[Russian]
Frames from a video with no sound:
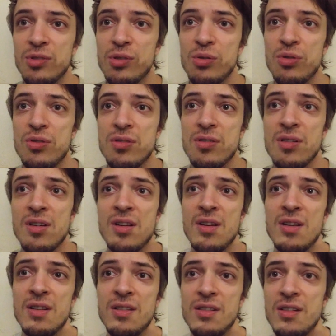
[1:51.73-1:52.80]
То есть,
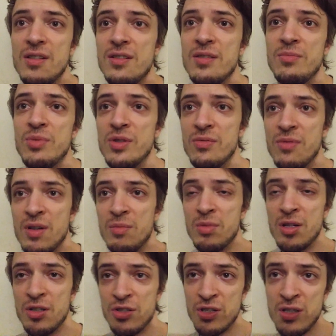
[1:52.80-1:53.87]
если без
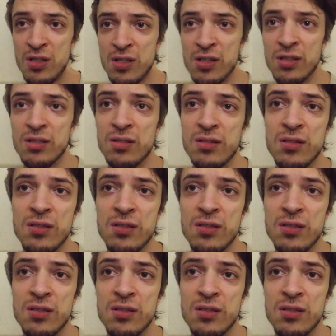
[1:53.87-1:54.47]
воображения,